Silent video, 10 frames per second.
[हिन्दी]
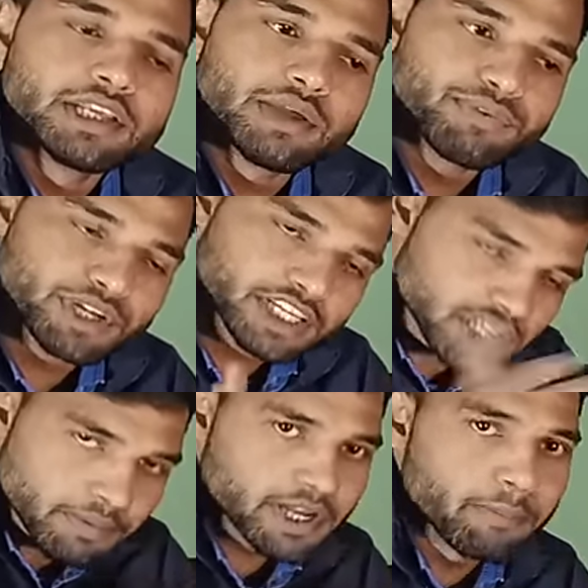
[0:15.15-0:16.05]
या फिर
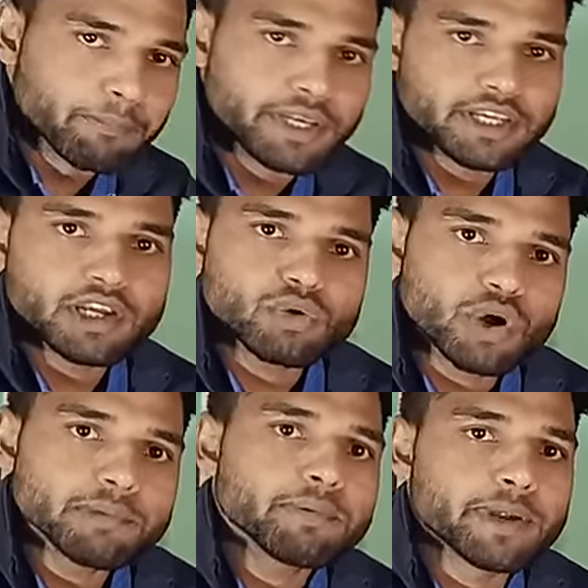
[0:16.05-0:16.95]
किसी भी कंपनी की
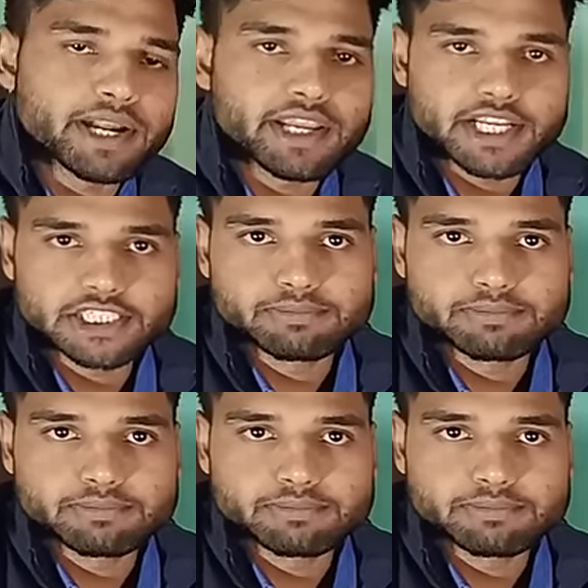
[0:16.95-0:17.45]
कोई भी बैटरी है